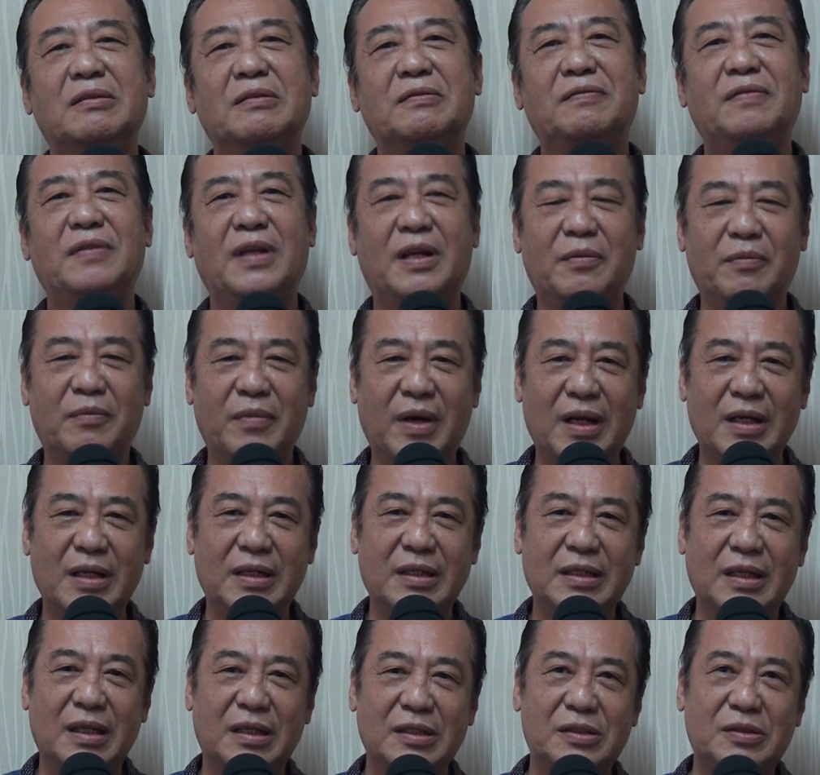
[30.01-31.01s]

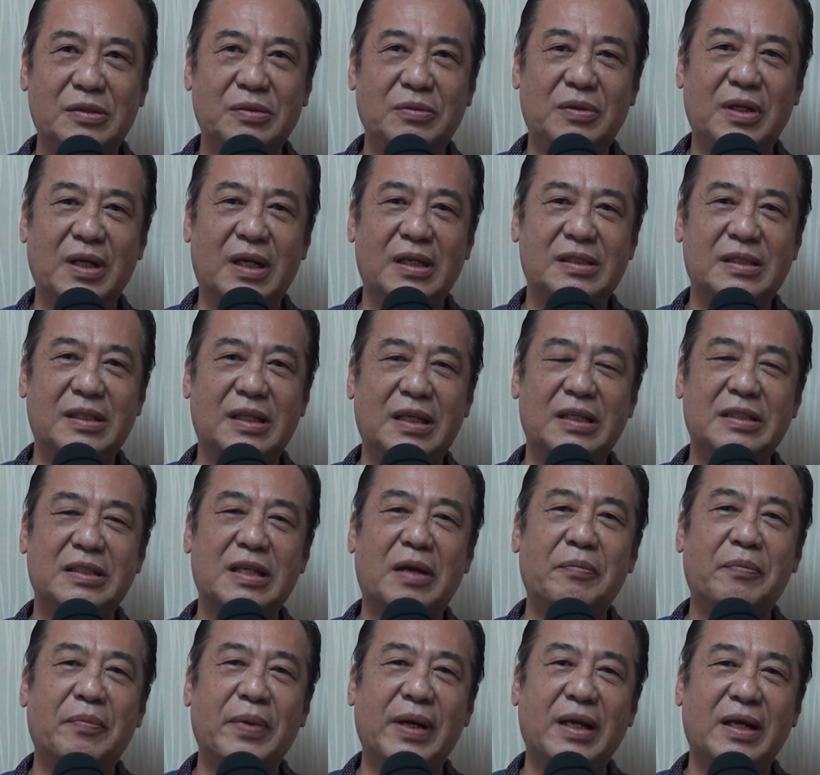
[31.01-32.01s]
Firman yang sudah saya
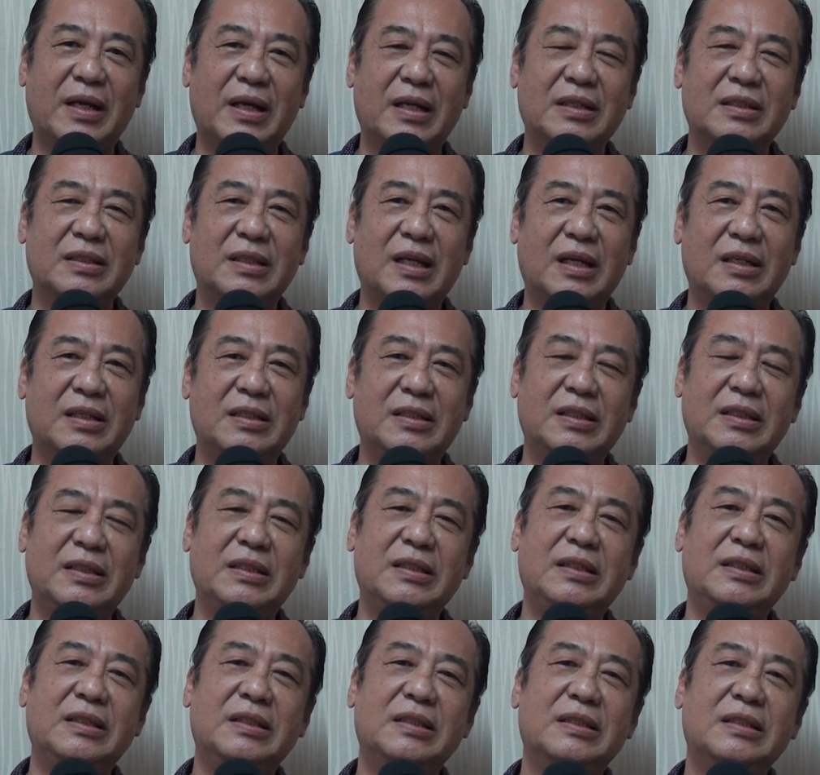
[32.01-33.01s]
sampaikan
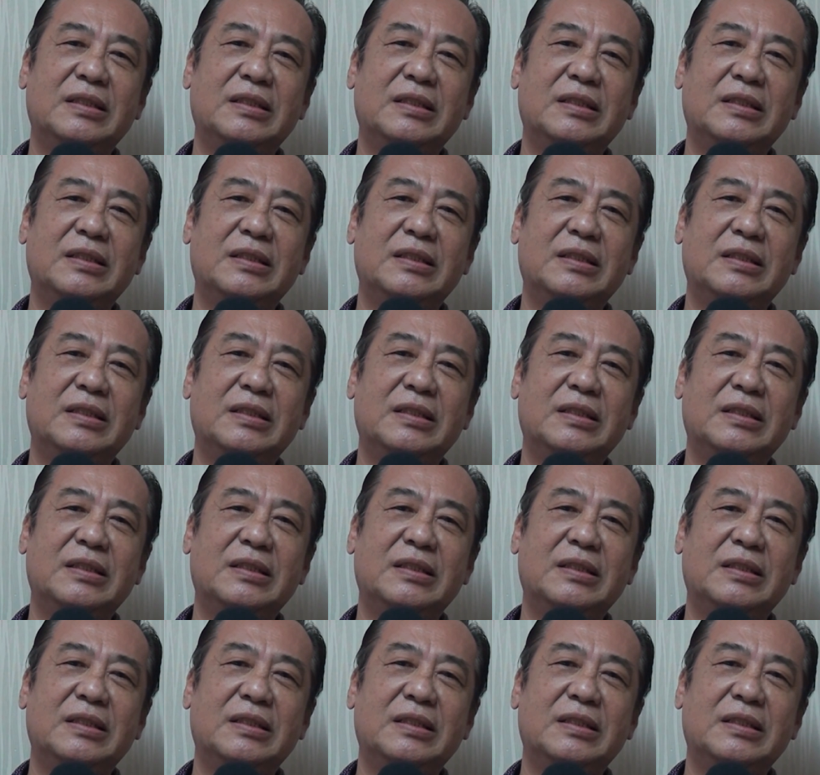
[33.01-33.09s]
tadi